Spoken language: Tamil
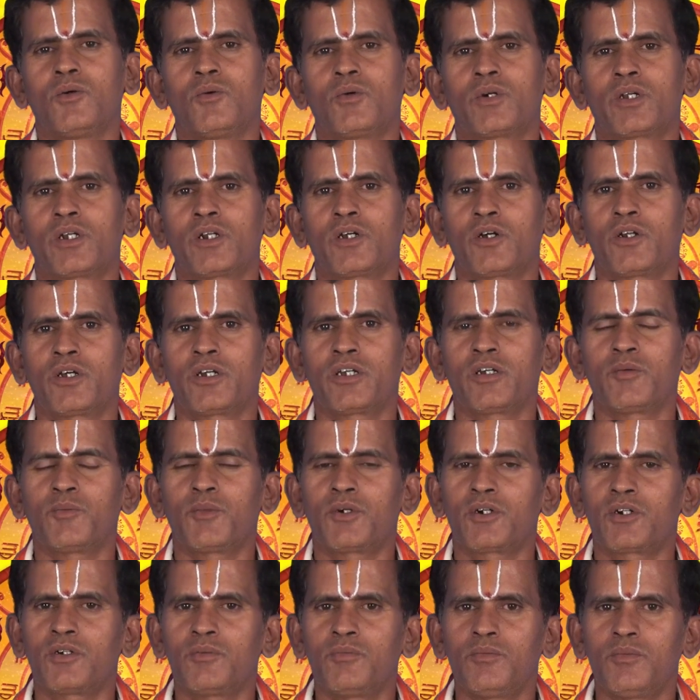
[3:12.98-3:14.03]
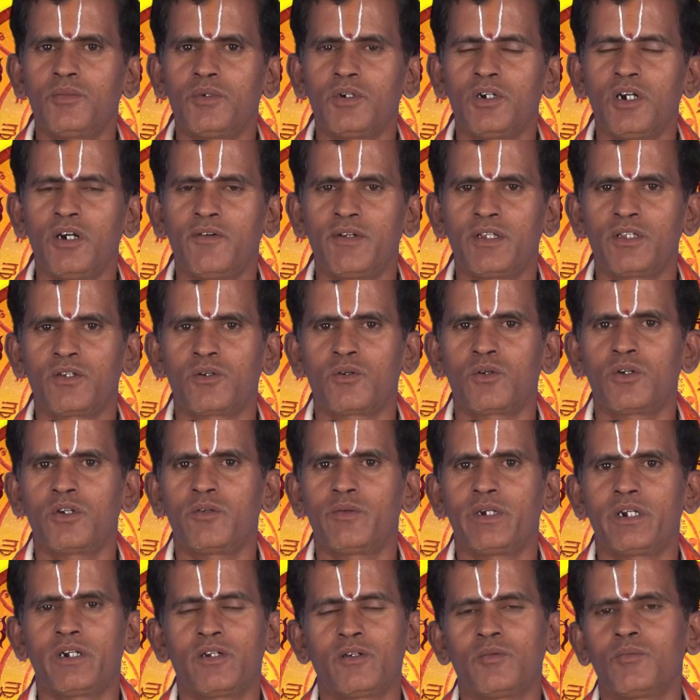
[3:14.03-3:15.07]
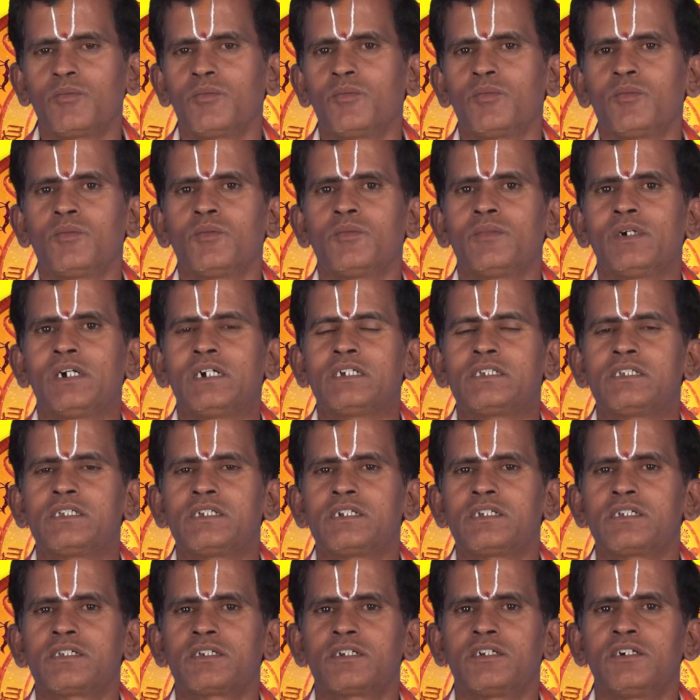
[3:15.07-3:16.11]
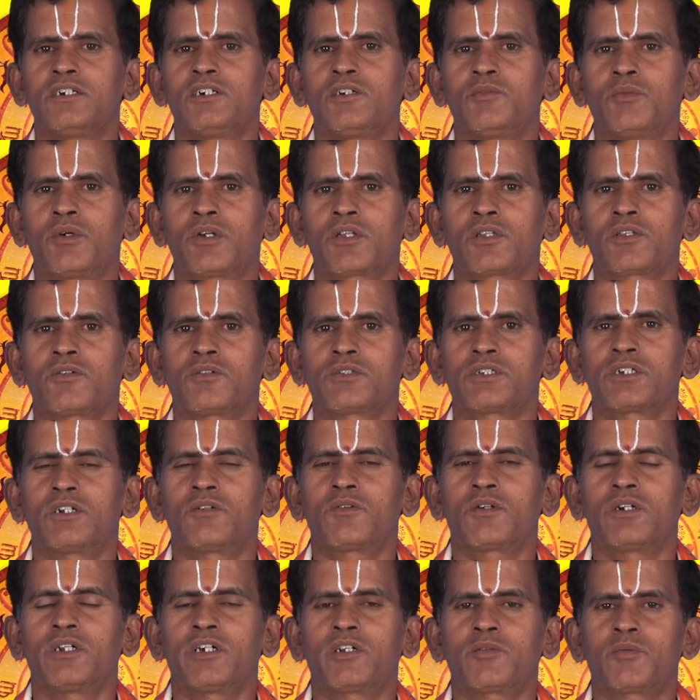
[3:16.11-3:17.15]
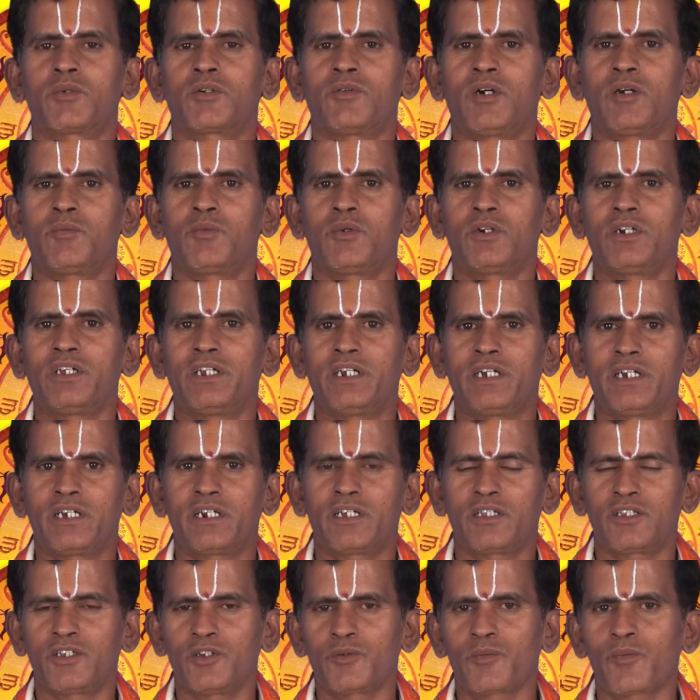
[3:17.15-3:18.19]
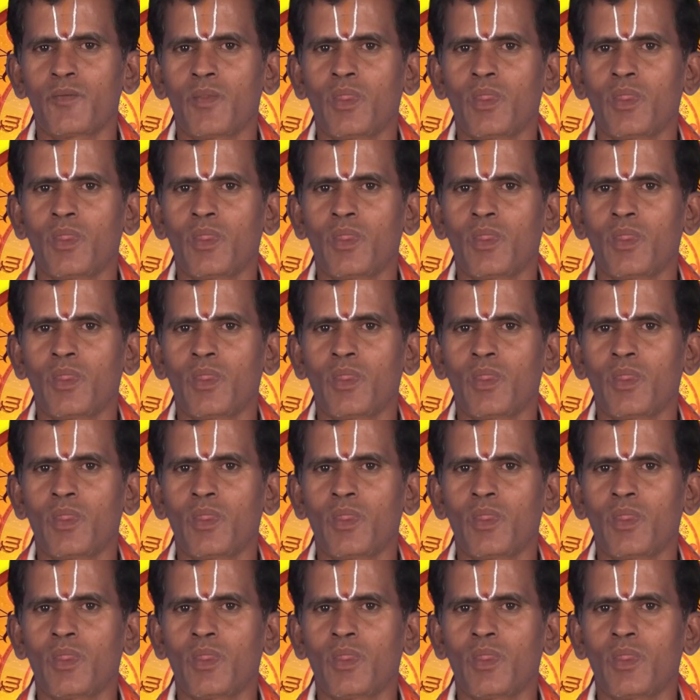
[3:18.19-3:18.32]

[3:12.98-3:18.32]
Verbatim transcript: உடல் ஆரோக்கியம் மட்டும் கவனித்துக் கொள்ள வேண்டும் சிறு சிறு மருத்துவ செலவுகள் இருக்கும் வாய்ப்புகள் இருக்கிறது